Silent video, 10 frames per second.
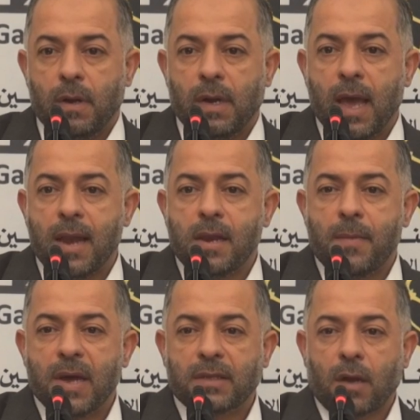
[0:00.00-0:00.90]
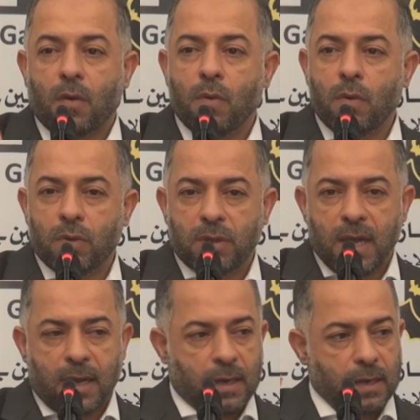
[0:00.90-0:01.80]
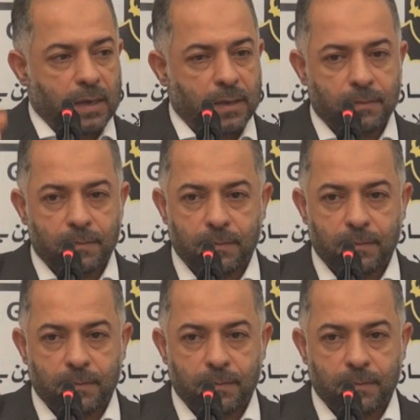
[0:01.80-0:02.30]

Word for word: لأن ما تقوله الداخلية